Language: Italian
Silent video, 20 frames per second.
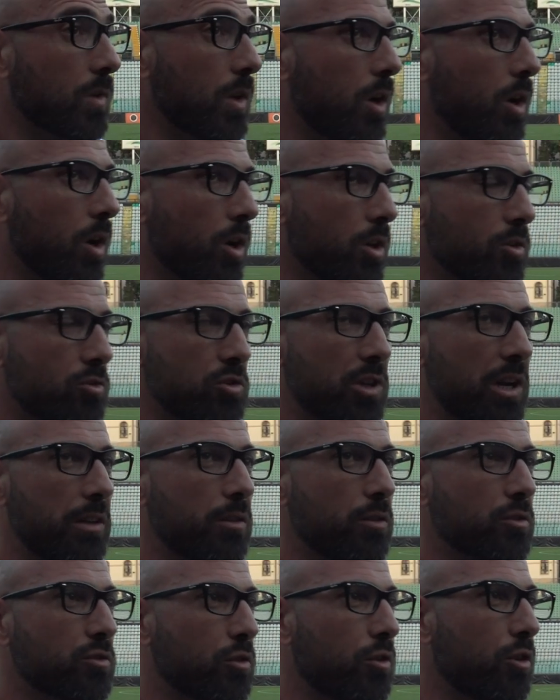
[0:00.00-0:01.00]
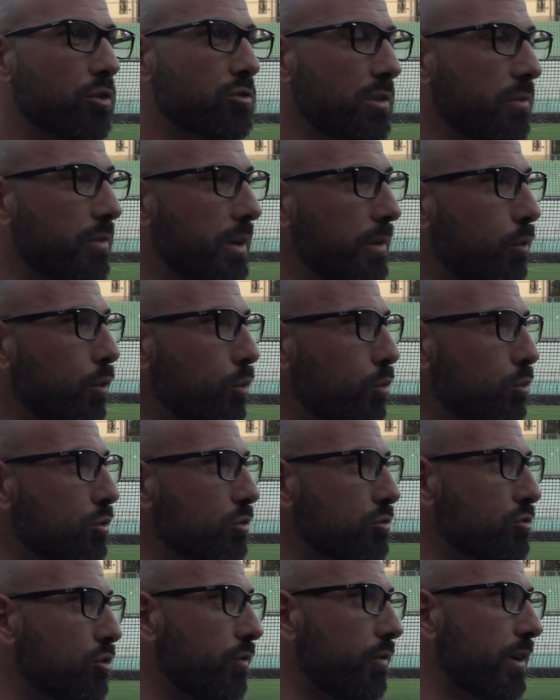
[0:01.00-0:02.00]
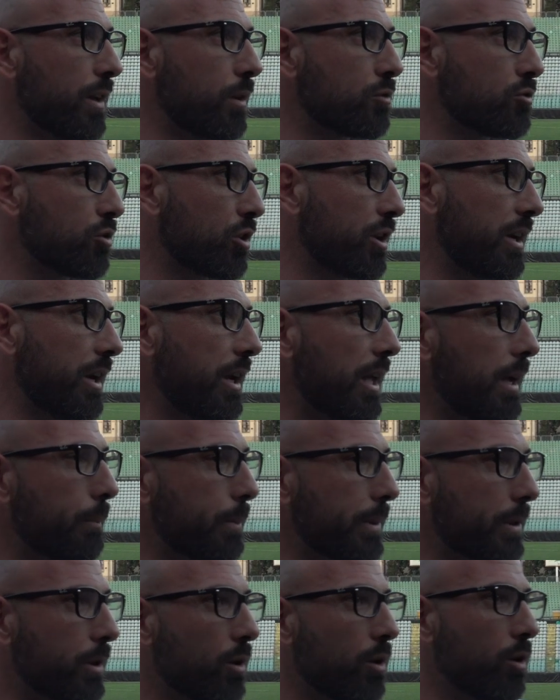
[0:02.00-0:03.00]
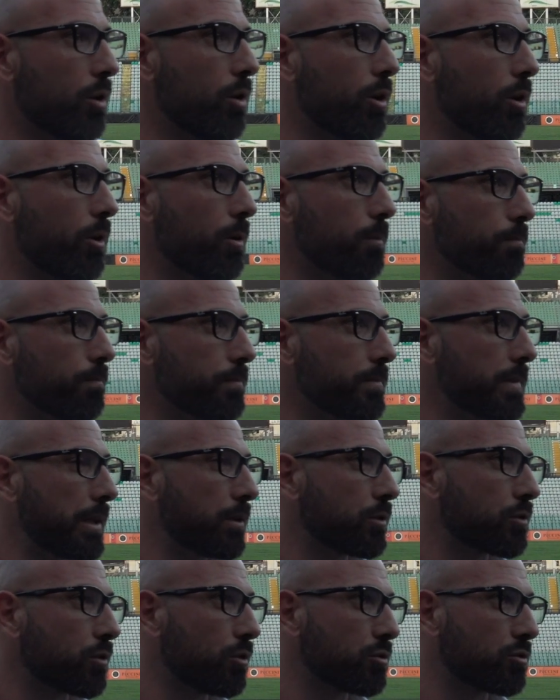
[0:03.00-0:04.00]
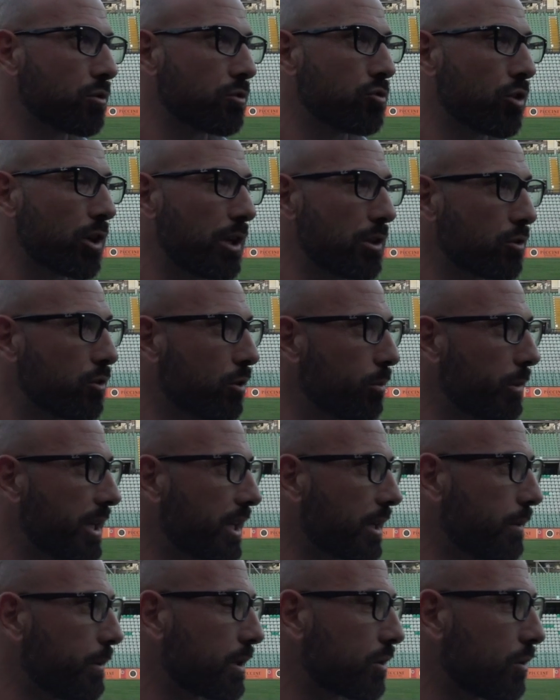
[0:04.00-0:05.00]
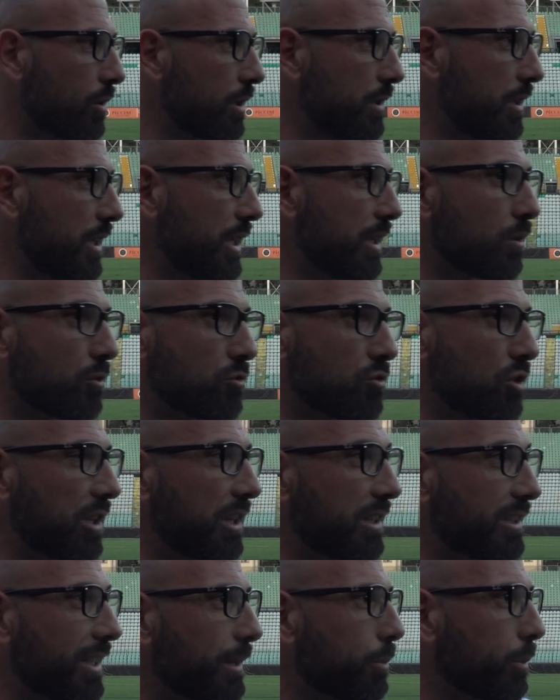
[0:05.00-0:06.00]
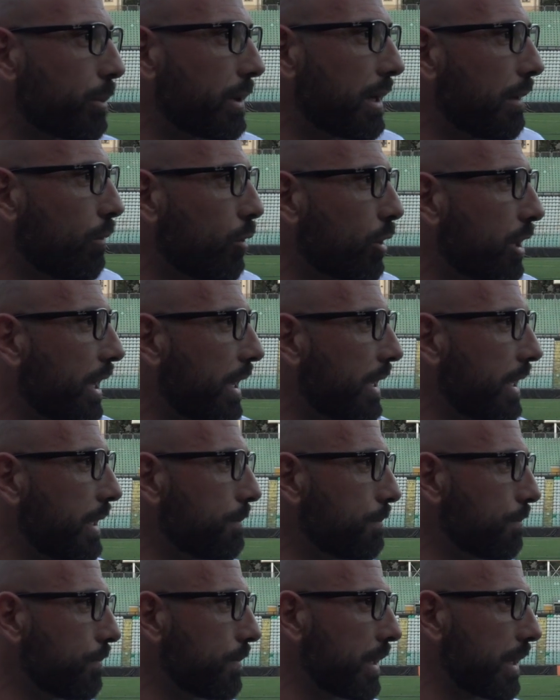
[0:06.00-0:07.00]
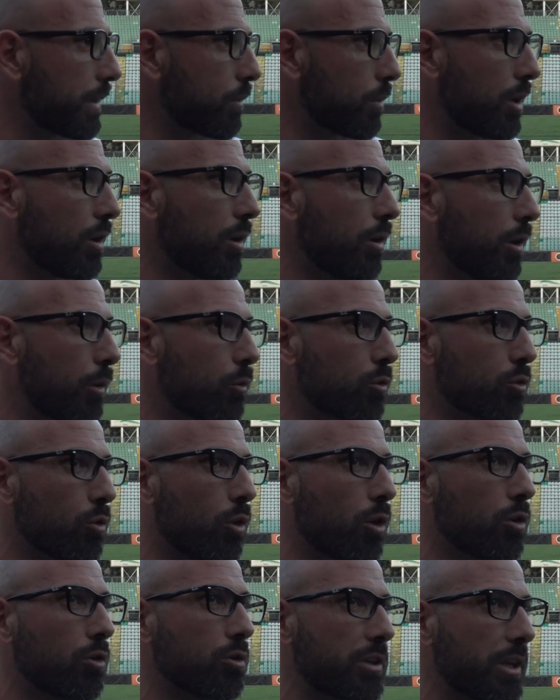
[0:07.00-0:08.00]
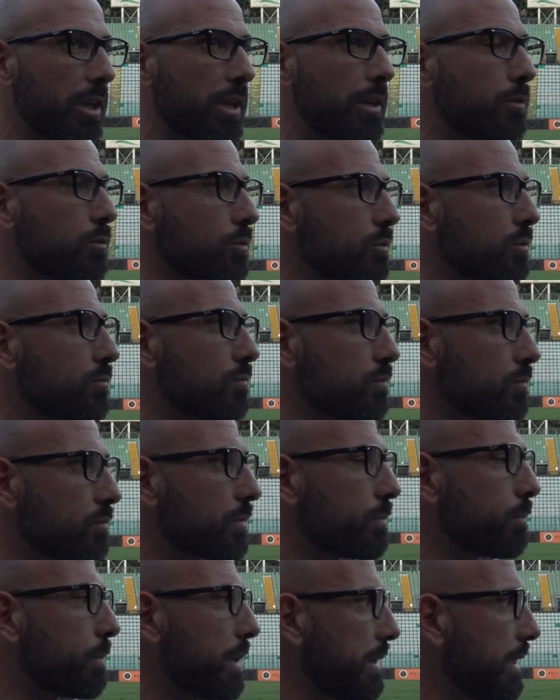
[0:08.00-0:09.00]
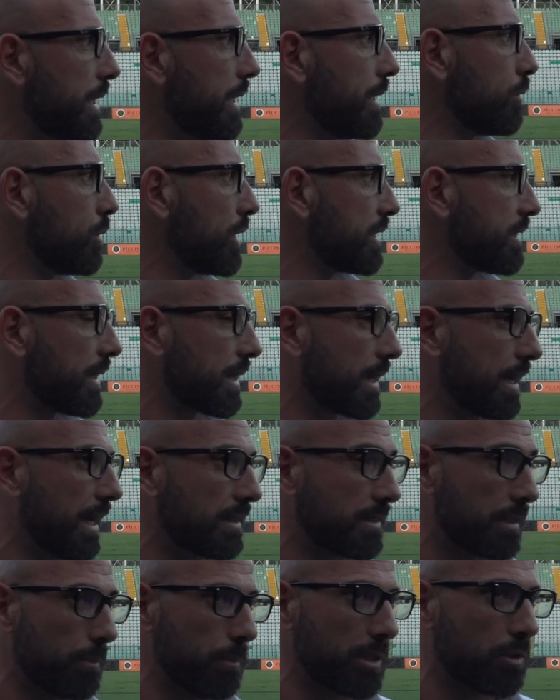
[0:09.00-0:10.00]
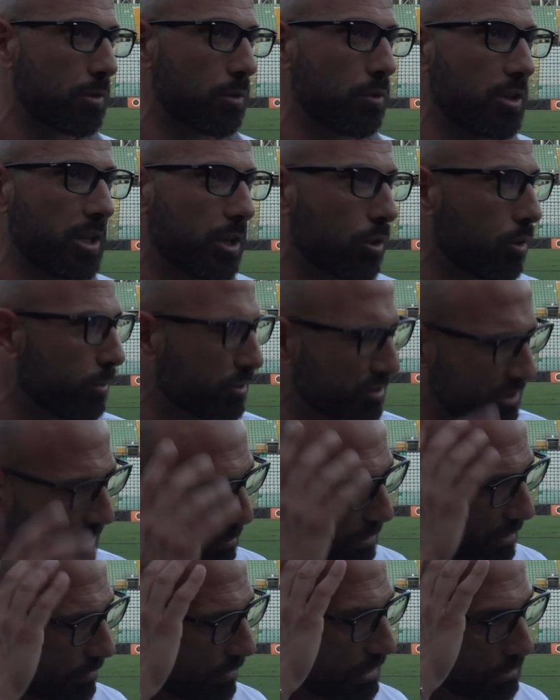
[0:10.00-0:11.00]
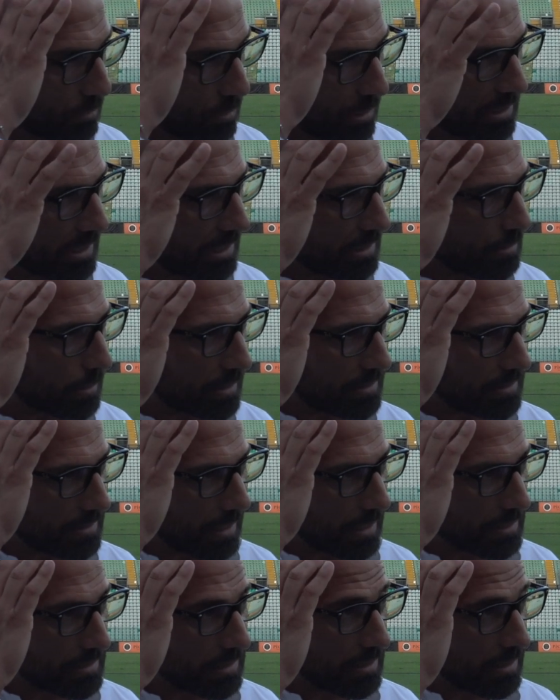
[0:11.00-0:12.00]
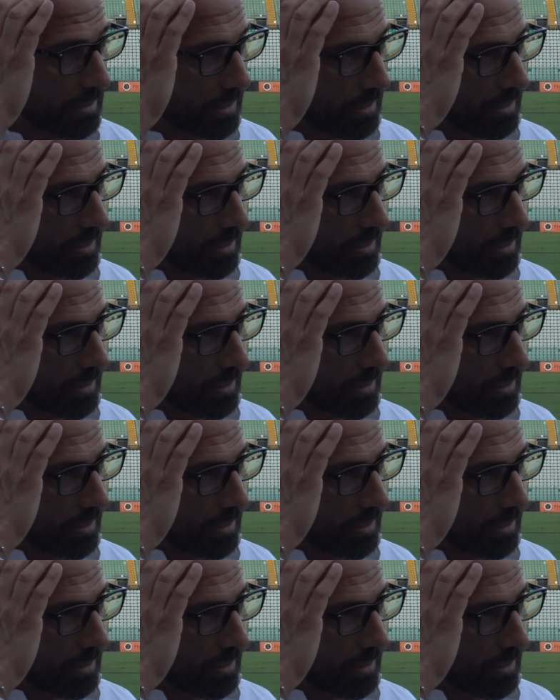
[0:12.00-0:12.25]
No, io già l'anno scorso avrei voluto gio farlo giocare là, però mm, l'anno scorso giocando domenica e mercoledì non c'era il tempo per lavorare e quello è un ruolo che non, prendere un attaccante e metterlo lì come ho sempre fatto negli anni passati